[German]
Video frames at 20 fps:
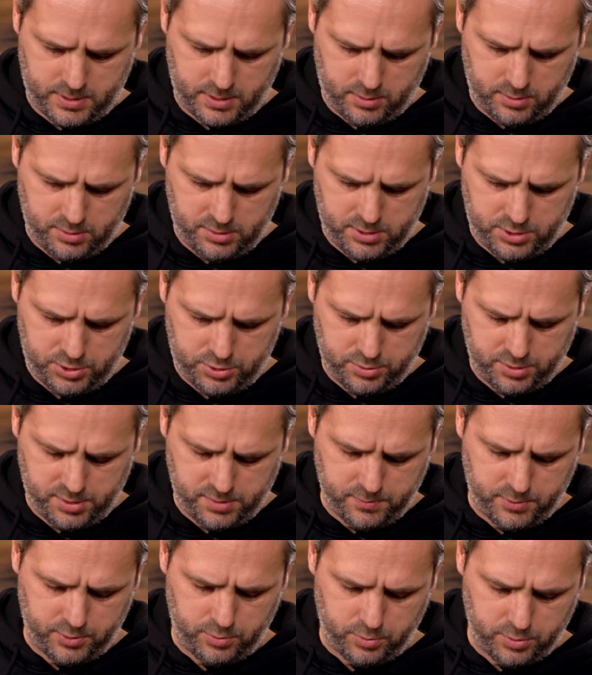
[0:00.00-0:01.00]
Der
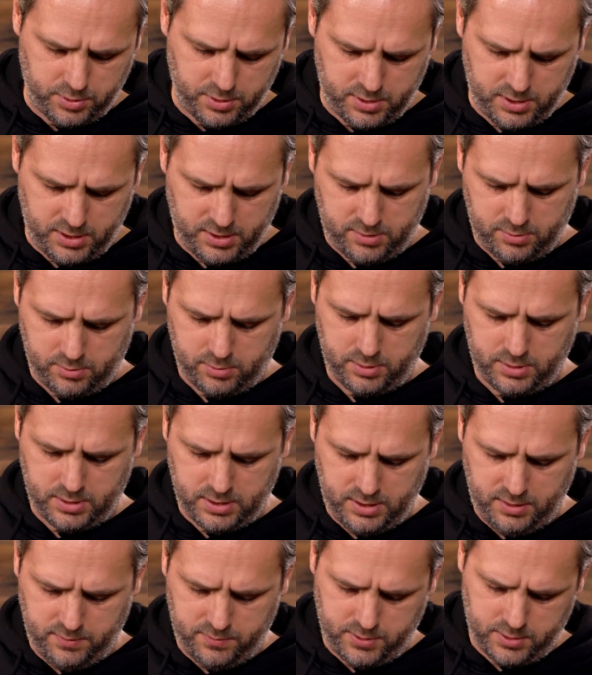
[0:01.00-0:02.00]
Auslassstutzen wird ohne Dichtung
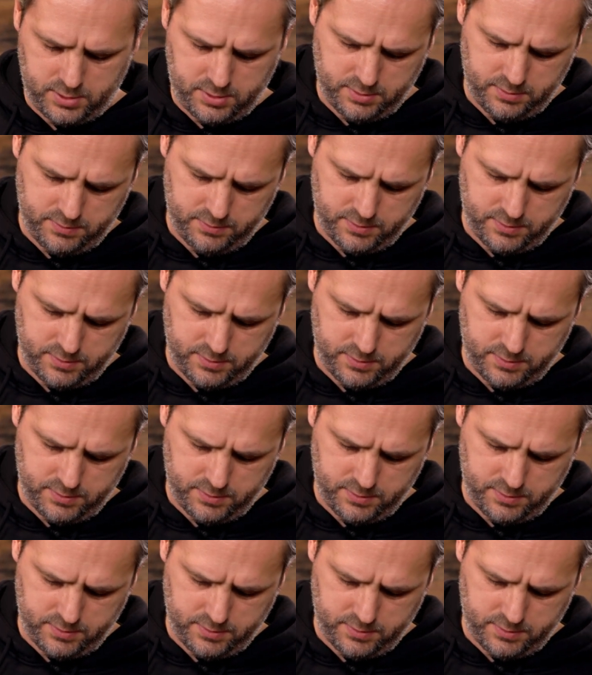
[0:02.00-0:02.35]
geliefert,